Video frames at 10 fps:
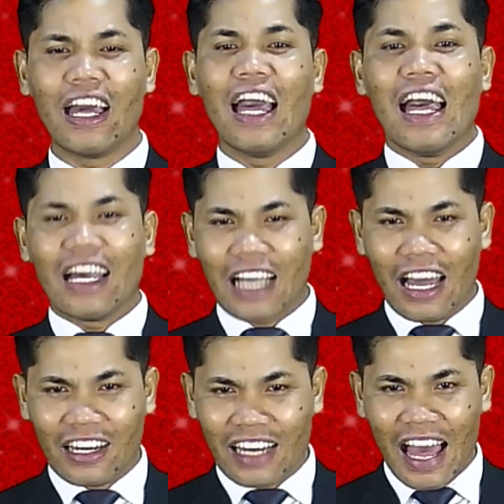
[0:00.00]

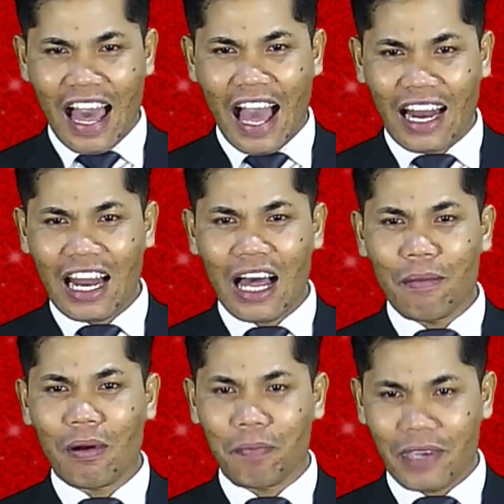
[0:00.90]
Karena Allah
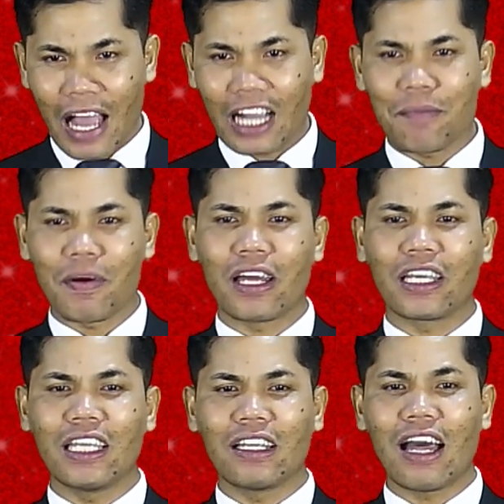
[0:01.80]
berpihak kepada
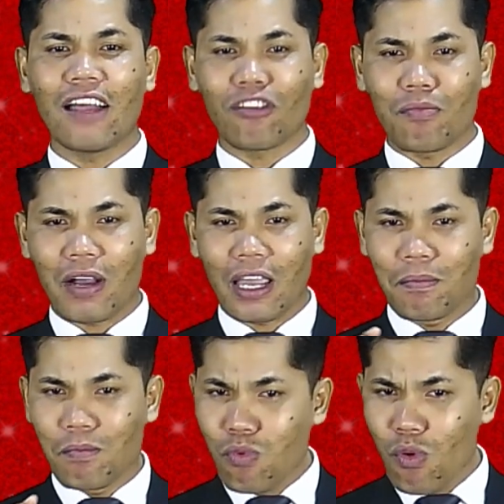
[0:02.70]
kita sebagai
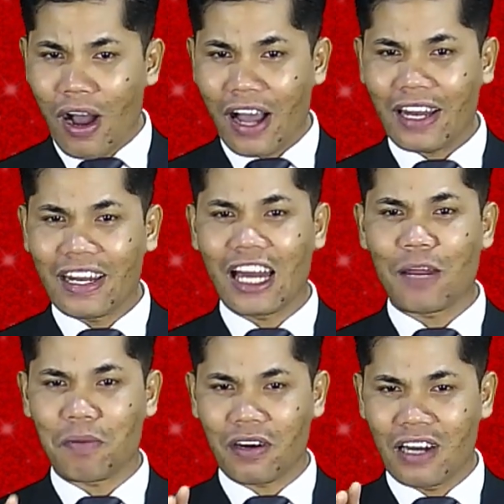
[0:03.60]
buah dari
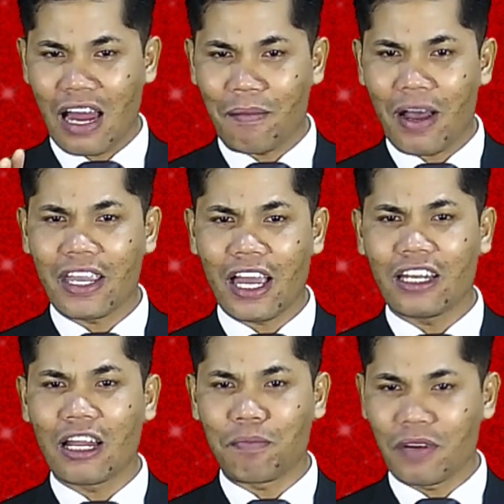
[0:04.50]
perdamaian
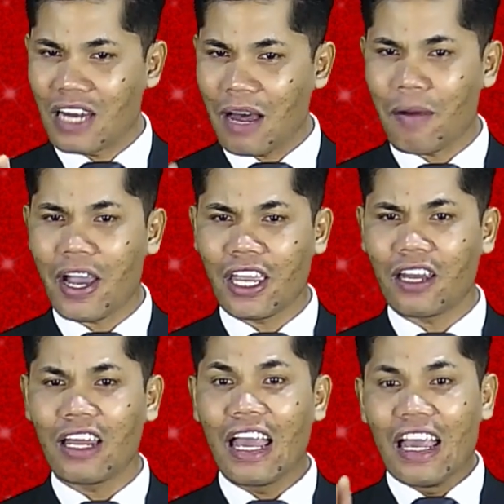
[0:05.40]
dan pendamaian
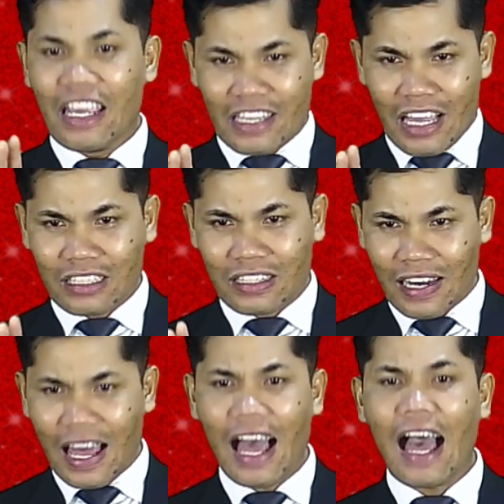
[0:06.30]
yang
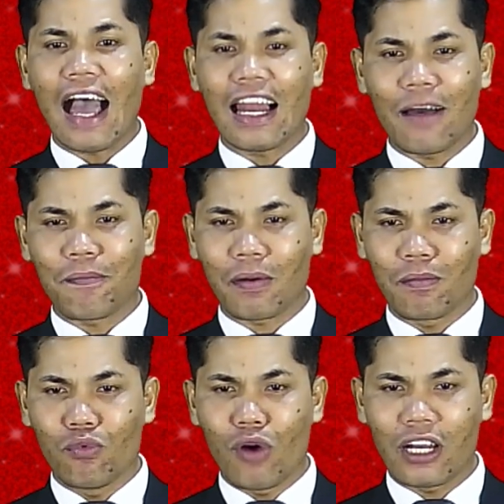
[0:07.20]
telah Allah
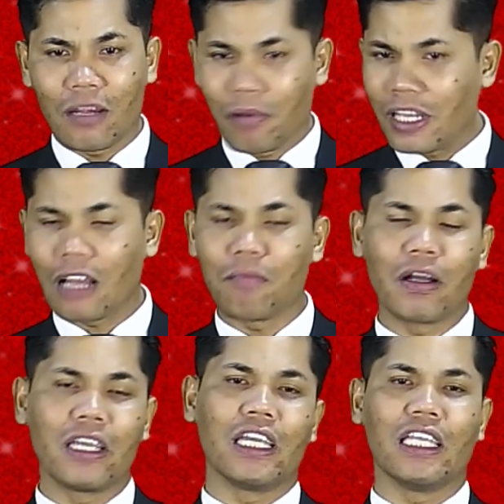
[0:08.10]
perbuat dan berikan
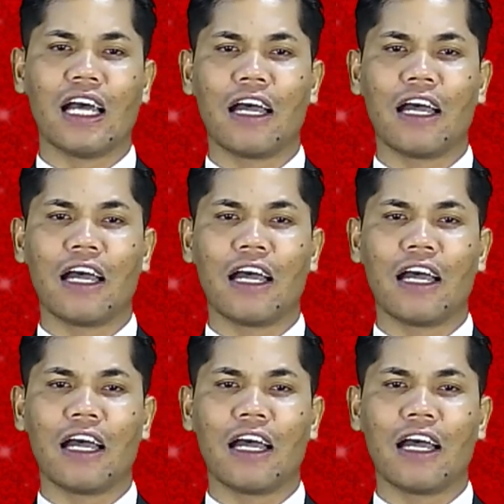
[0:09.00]
bagi kita.